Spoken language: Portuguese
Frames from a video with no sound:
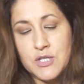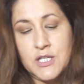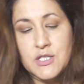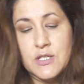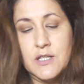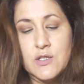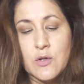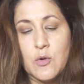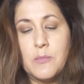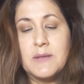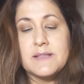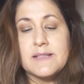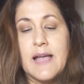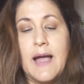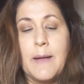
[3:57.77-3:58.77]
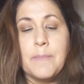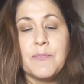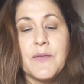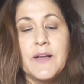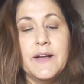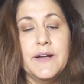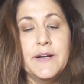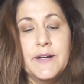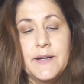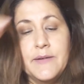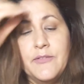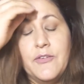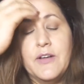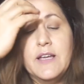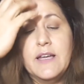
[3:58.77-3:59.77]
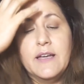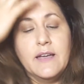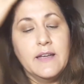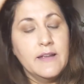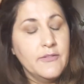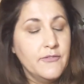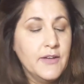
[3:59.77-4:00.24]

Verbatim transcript: gente, deixa eu começar uh, é,